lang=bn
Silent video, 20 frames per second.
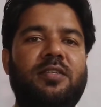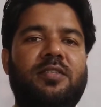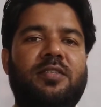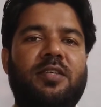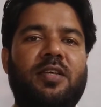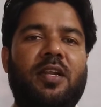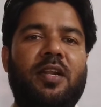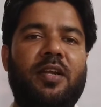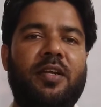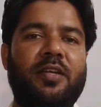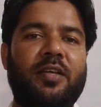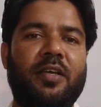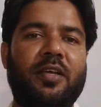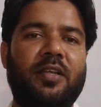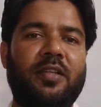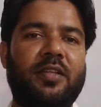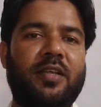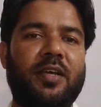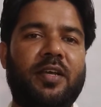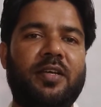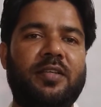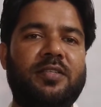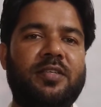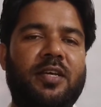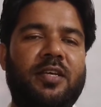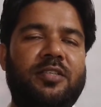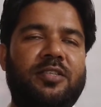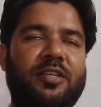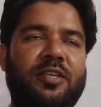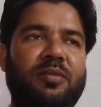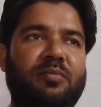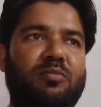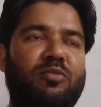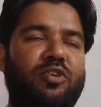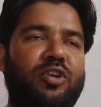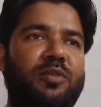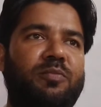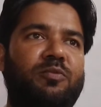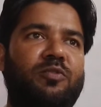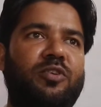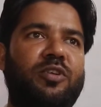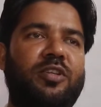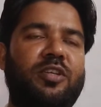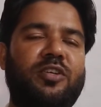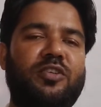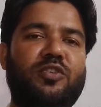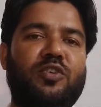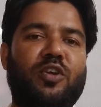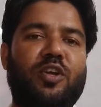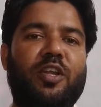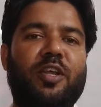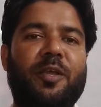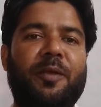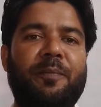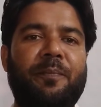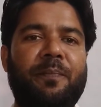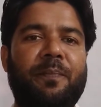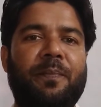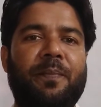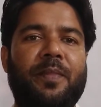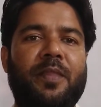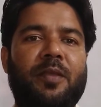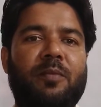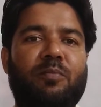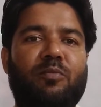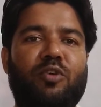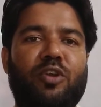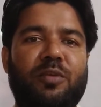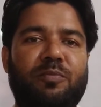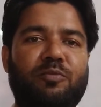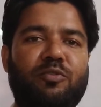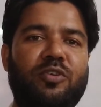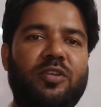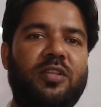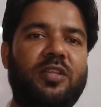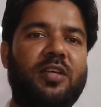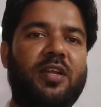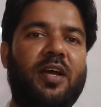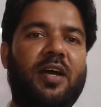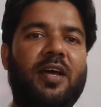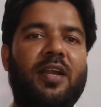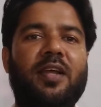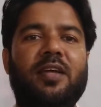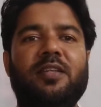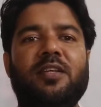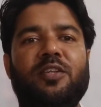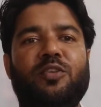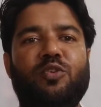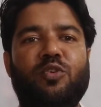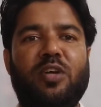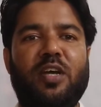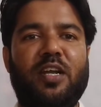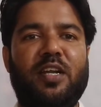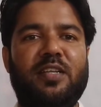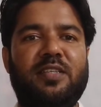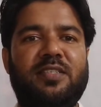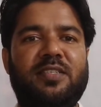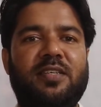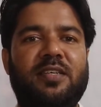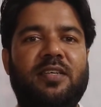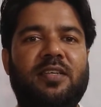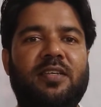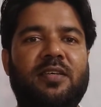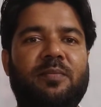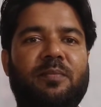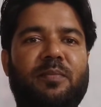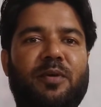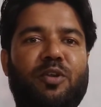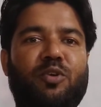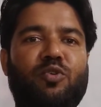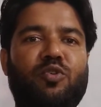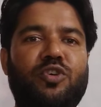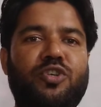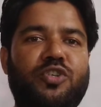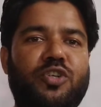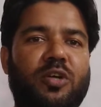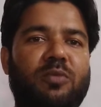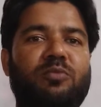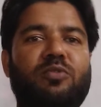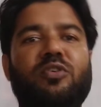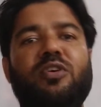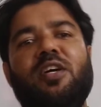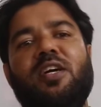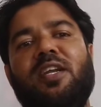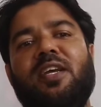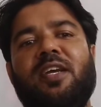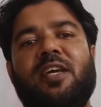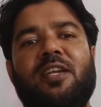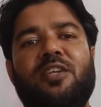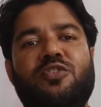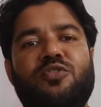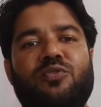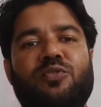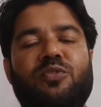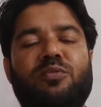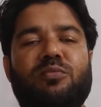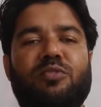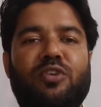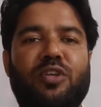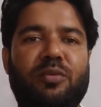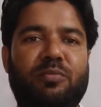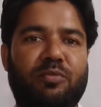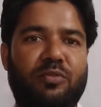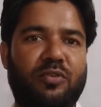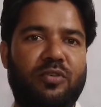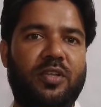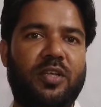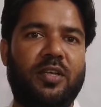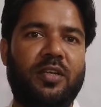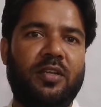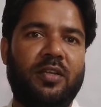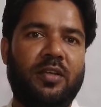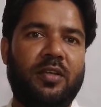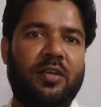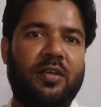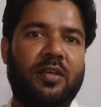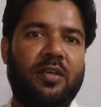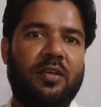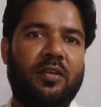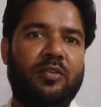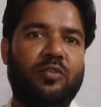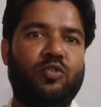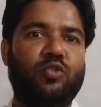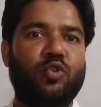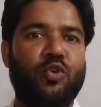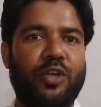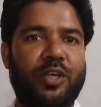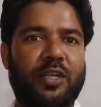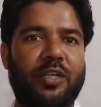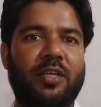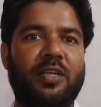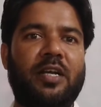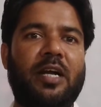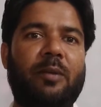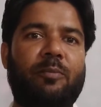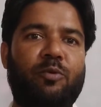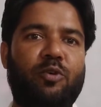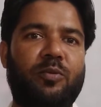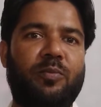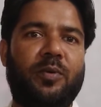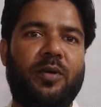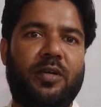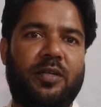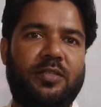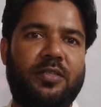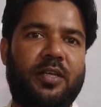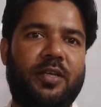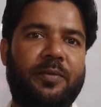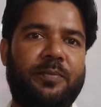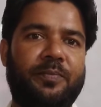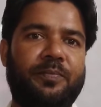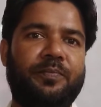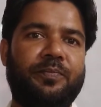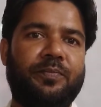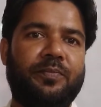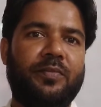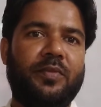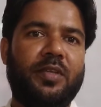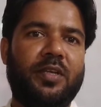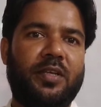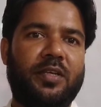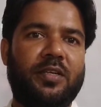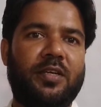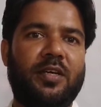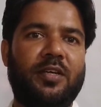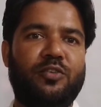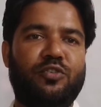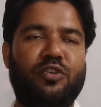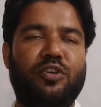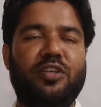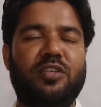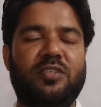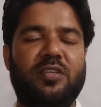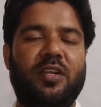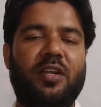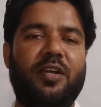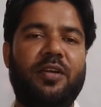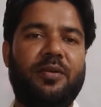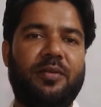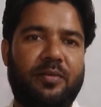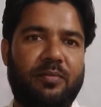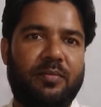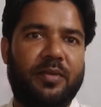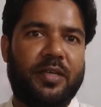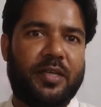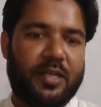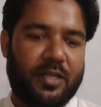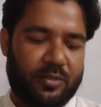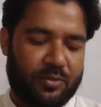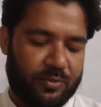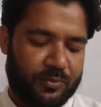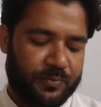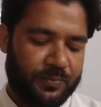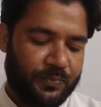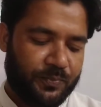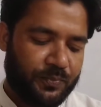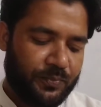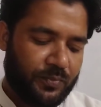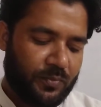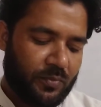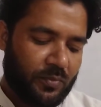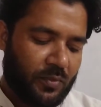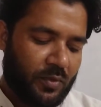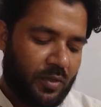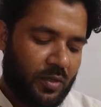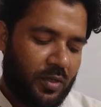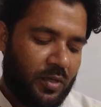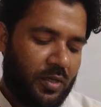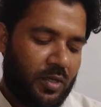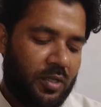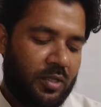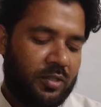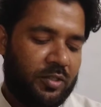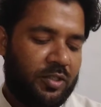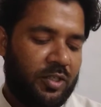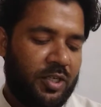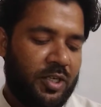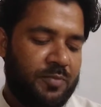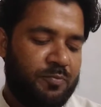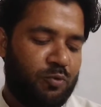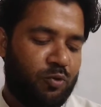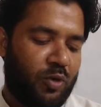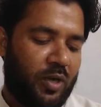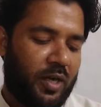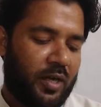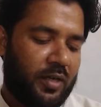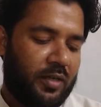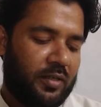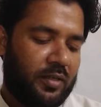সিলেটে দেখা যায় যে মণিপুরীদের জন্যে মণিপুরীদের আলাদা দোকান আছে মানে ওই সব দোকানে গেলে শুধু মণিপুরীদের তৈরি কাপড় পাওয়া যায় এটার জন্য সিলেট বিখ্যাত ত্রিপুরা